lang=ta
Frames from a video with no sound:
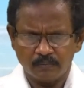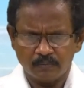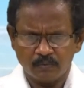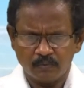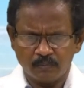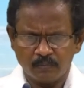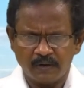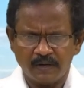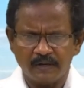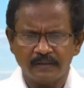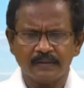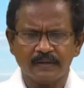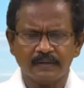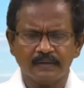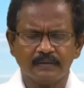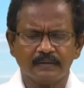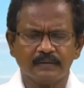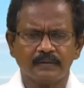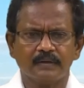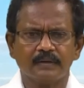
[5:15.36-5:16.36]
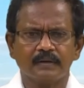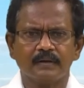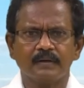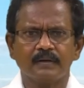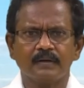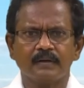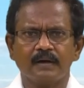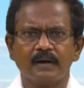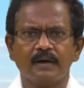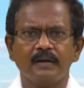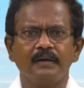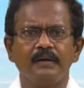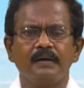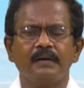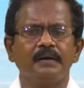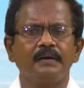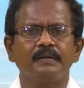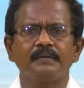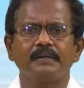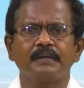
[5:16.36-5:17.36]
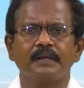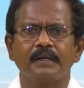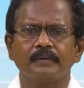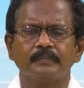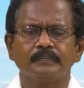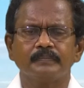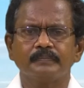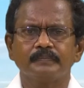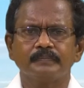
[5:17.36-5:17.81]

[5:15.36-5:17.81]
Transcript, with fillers: ஒரு மனிதன் காலையில் எழுந்துட்டேன்